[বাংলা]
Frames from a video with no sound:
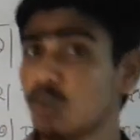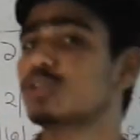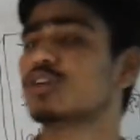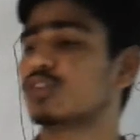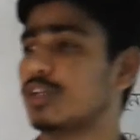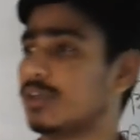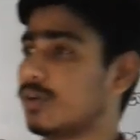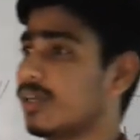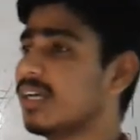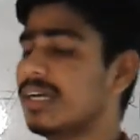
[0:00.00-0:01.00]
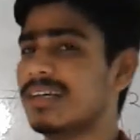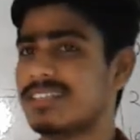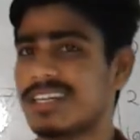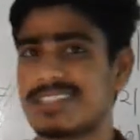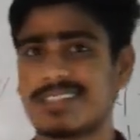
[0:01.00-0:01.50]
ঔষধ তৈরি করে
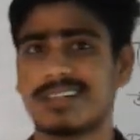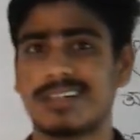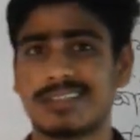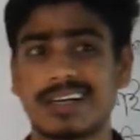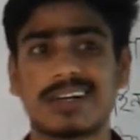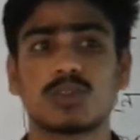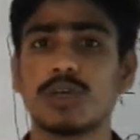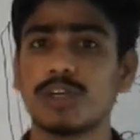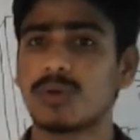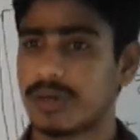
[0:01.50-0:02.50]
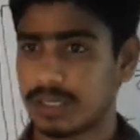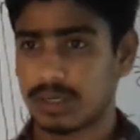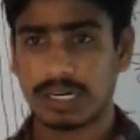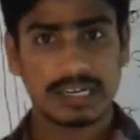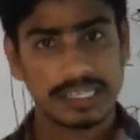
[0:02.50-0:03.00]
জাস্ট তারা তৈরি করে
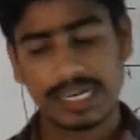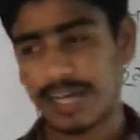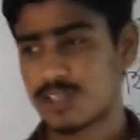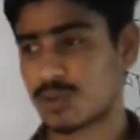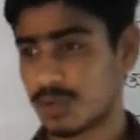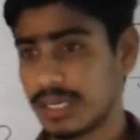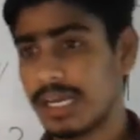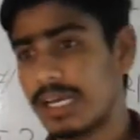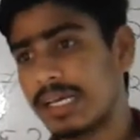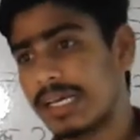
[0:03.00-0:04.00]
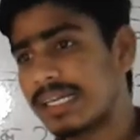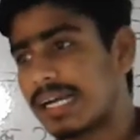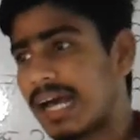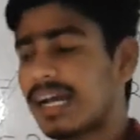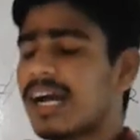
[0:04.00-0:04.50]
কারখানায় কাজ করে এই
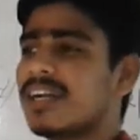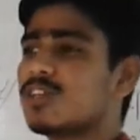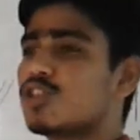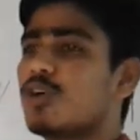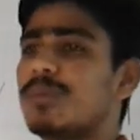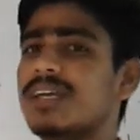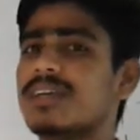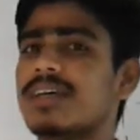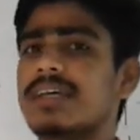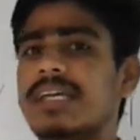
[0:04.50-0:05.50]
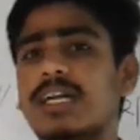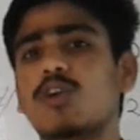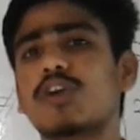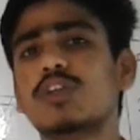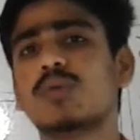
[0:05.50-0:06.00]
কারখানা শ্রমিক
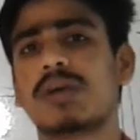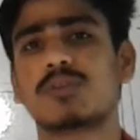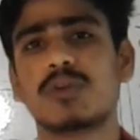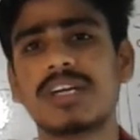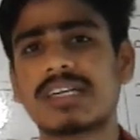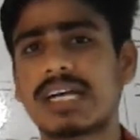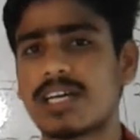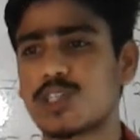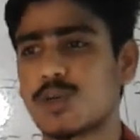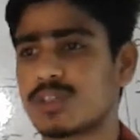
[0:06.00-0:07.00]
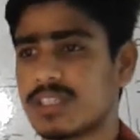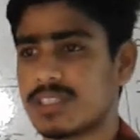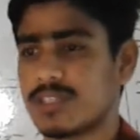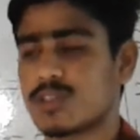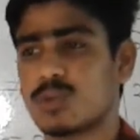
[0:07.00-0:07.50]
এরাও কিন্তু এক ধরনের কাজ
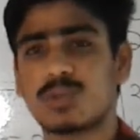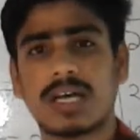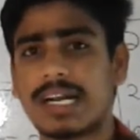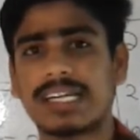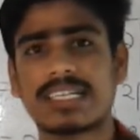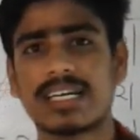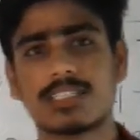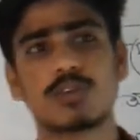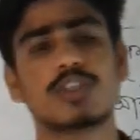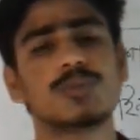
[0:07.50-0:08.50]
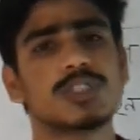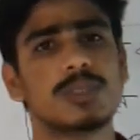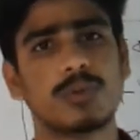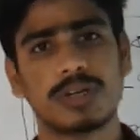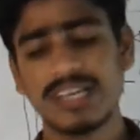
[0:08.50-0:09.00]
করতেছে সো তারা একটা ক্যাটাগরির
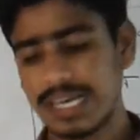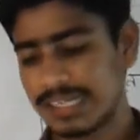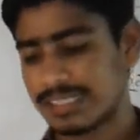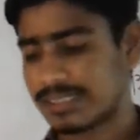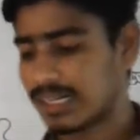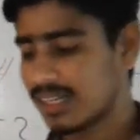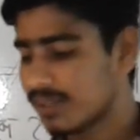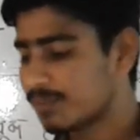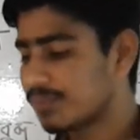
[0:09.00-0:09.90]
মধ্যে পড়ে যে তারা